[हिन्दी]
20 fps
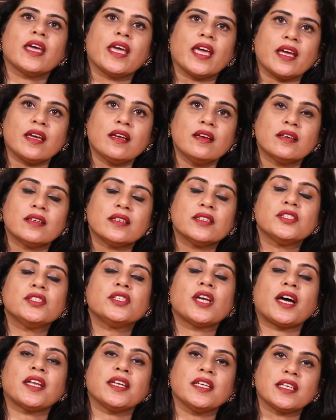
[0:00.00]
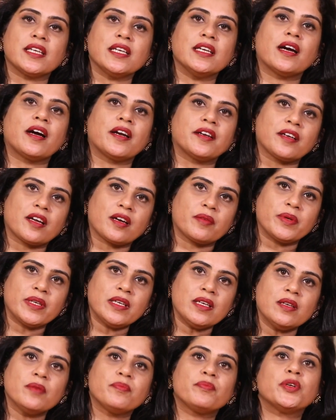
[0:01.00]
एक यानी कि अंडा भी
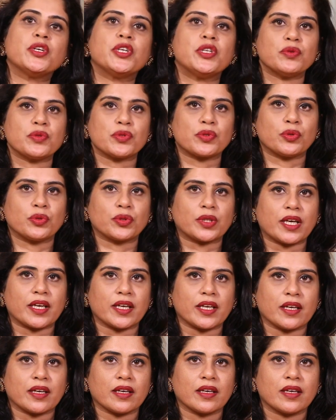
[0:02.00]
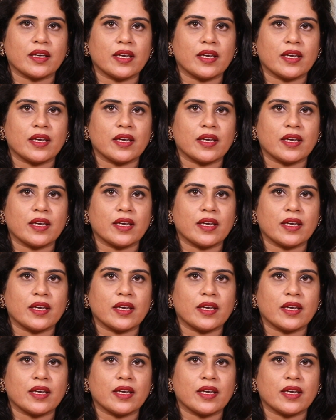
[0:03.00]
प्रोड्यूस होता है